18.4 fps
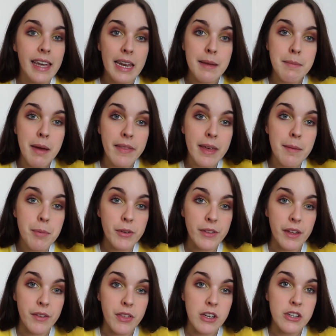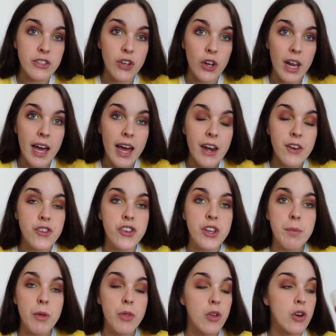Crema de protección solar, yo
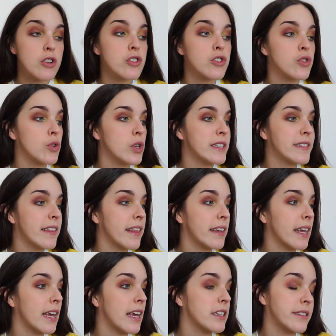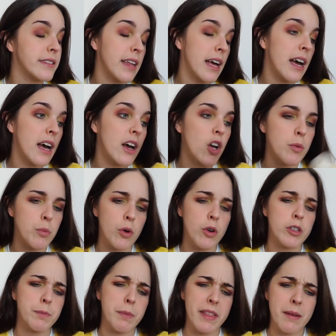llevo dos, este de aquí que está
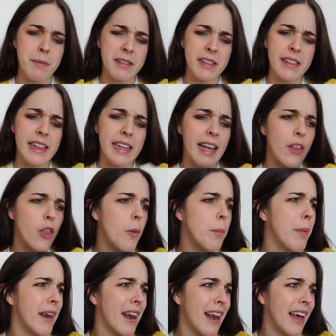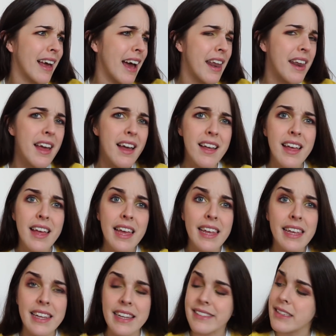como especialmente indicado para la cara
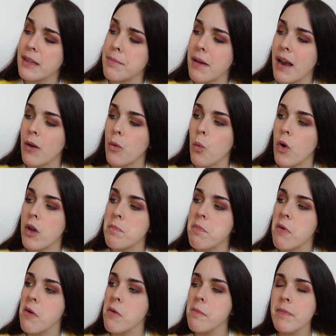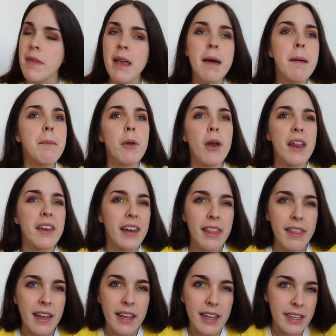y este para el cuerpo, pero la
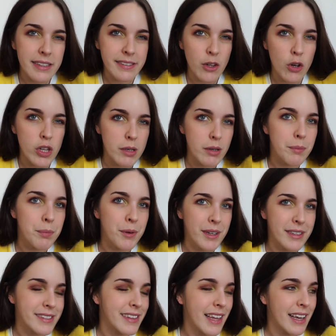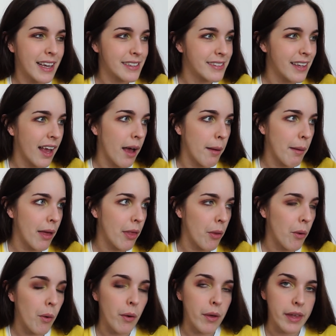realidad es que este lo llevo porque está casi
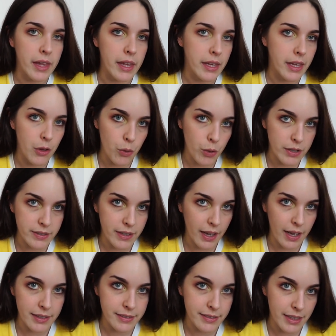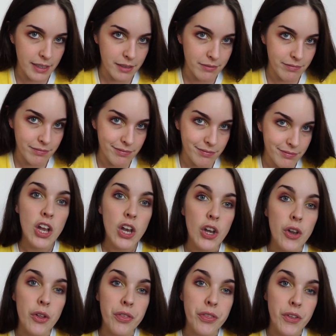acabado y quiero que se gaste.
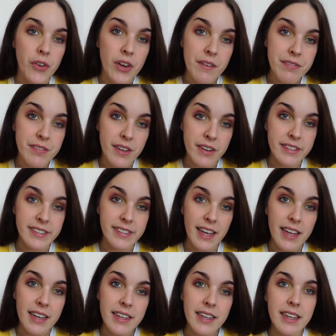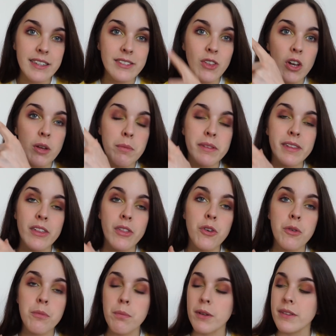Loción After Sun, esto lo he metido
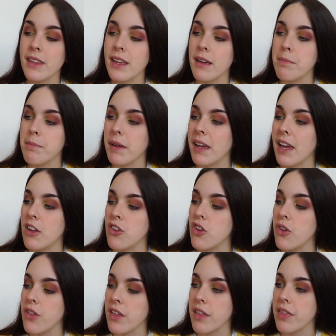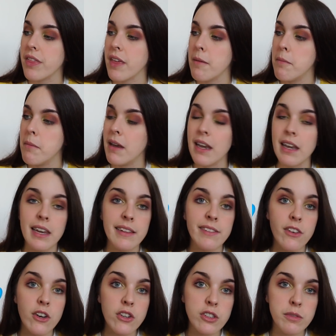en un bote pequeño de 100
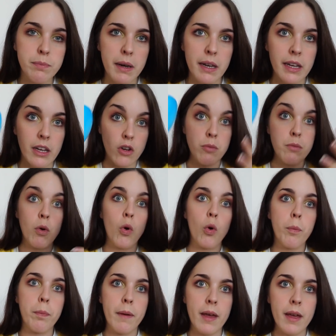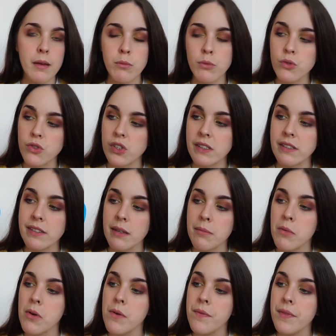mililitros para que no me ocupe
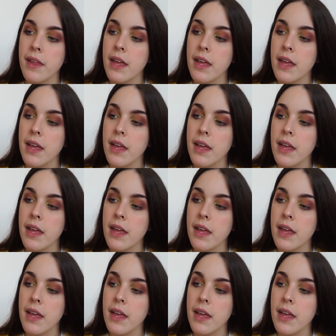muchísimo